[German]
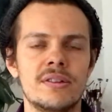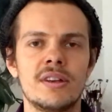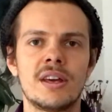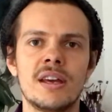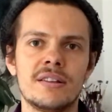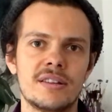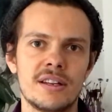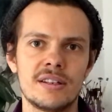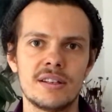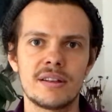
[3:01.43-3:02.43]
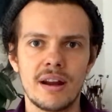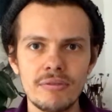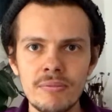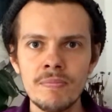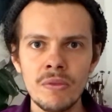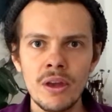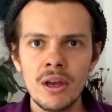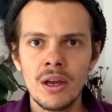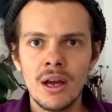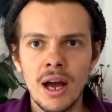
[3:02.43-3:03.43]
sich gegenseitig treffen.
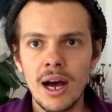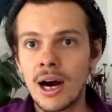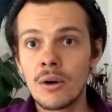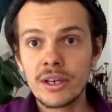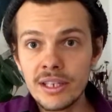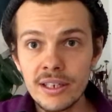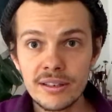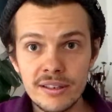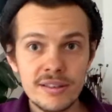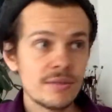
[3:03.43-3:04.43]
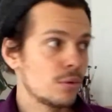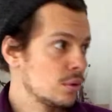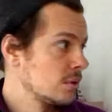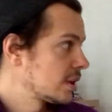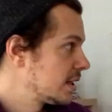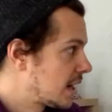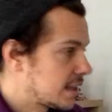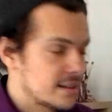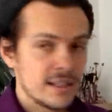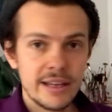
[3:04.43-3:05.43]
Auch hier diese Wohnung hier,
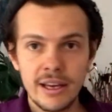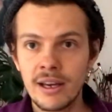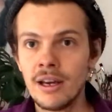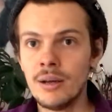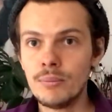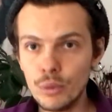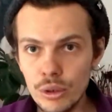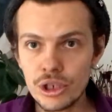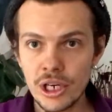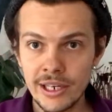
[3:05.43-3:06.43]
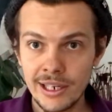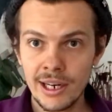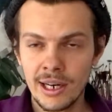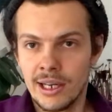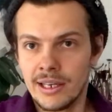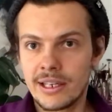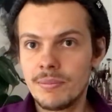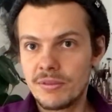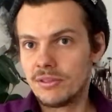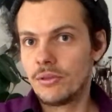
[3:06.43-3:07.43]
Atelier Mühlschlegel,
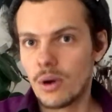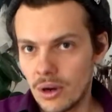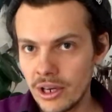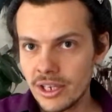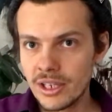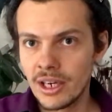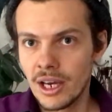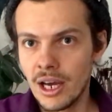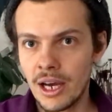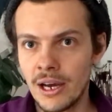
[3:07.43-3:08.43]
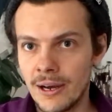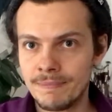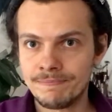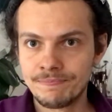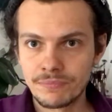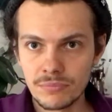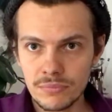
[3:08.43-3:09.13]
gibt es für euch. Ähm,